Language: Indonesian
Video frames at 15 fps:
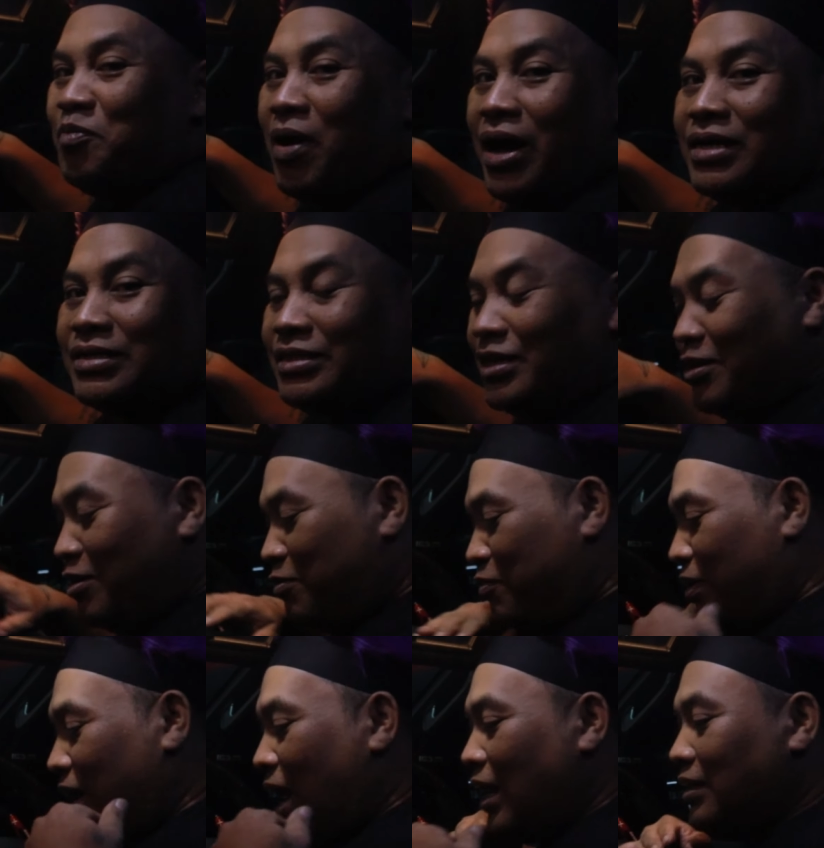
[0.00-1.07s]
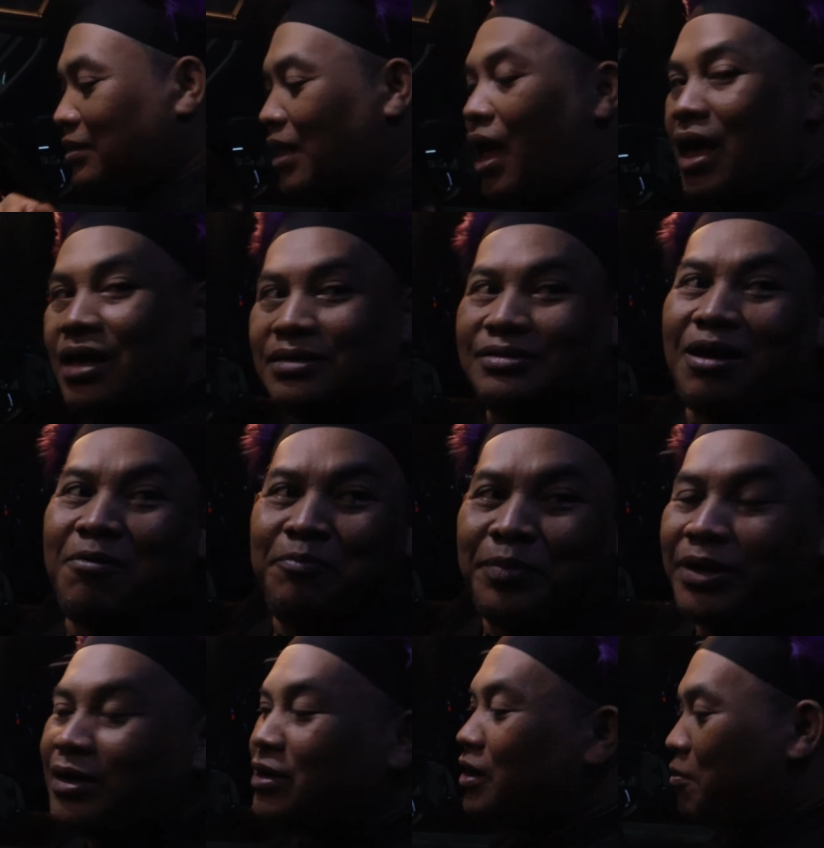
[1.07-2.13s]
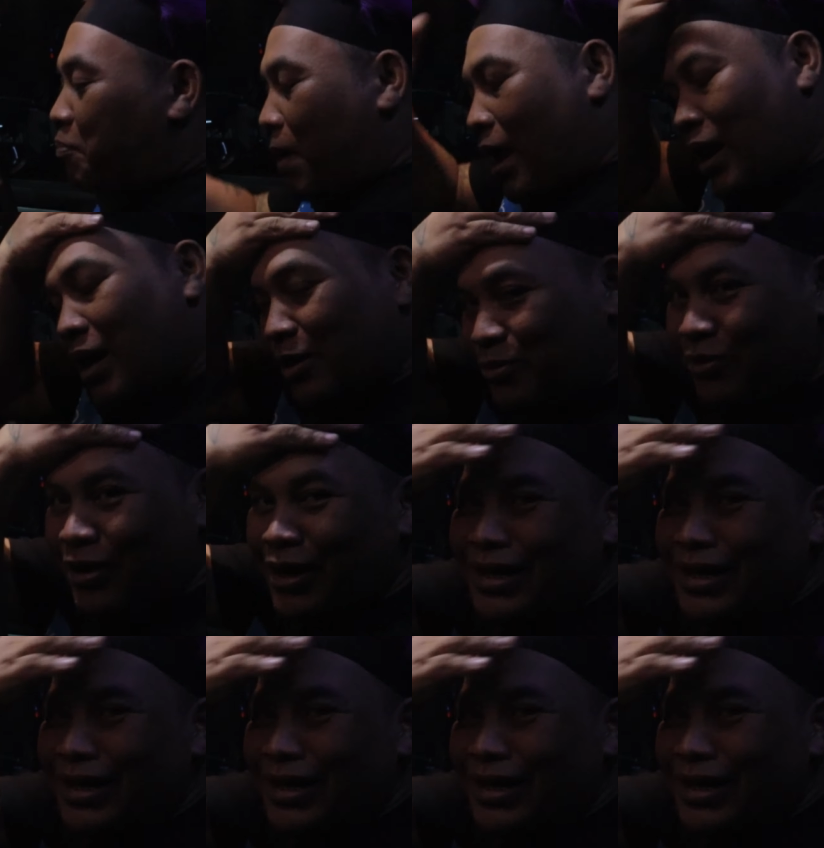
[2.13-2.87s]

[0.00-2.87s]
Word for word: bassnya merata sampai ke kepala gua.